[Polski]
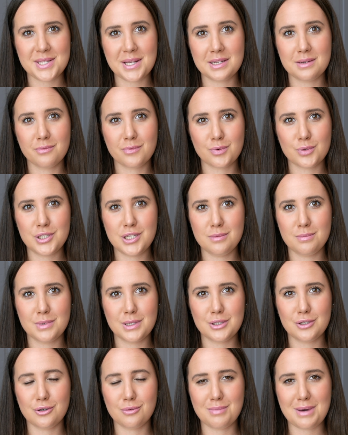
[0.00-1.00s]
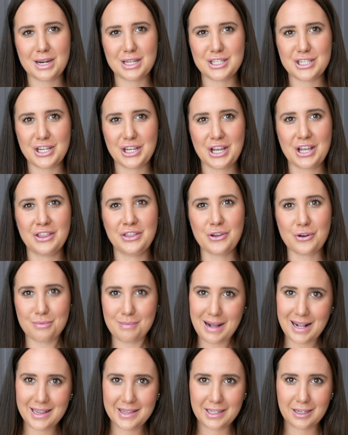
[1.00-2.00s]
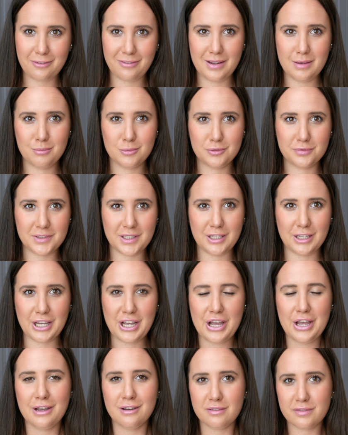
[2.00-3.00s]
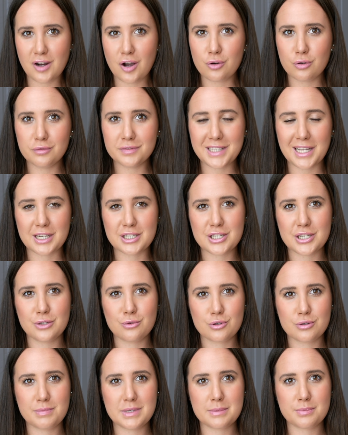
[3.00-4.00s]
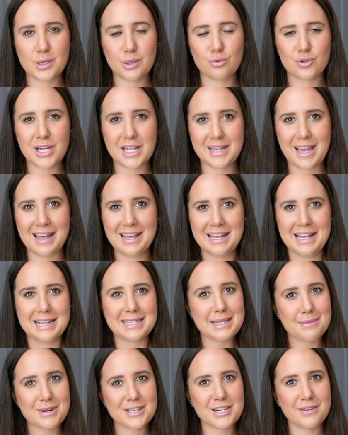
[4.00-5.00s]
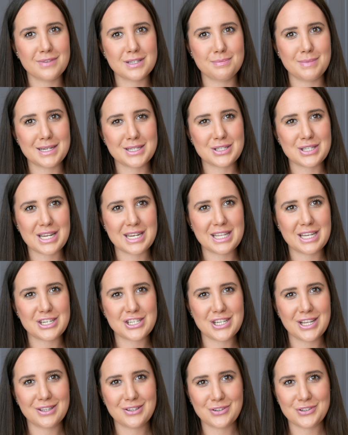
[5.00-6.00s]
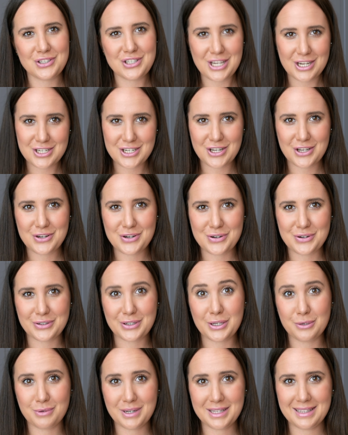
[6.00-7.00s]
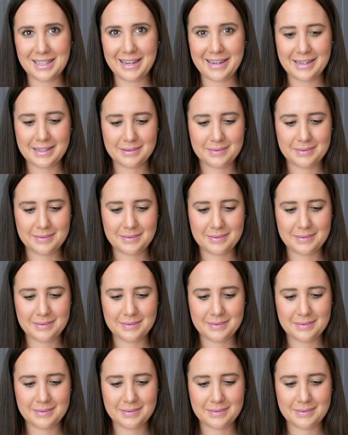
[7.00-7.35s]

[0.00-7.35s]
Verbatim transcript: zanim wrócimy do bardziej normalnych filmów i vlogów, także już bez przedłużania zapraszam Was bardzo serdecznie do dzisiejszego Q&A.